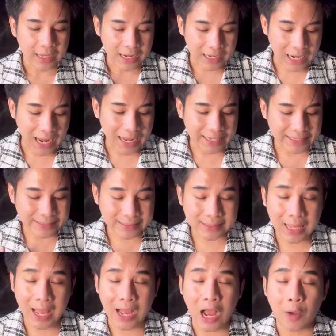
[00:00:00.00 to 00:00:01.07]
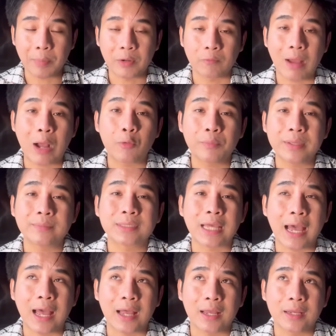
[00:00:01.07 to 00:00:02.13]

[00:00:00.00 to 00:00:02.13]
ใครอ่ะเอาเป็นว่าอุ้มอิ่มจะ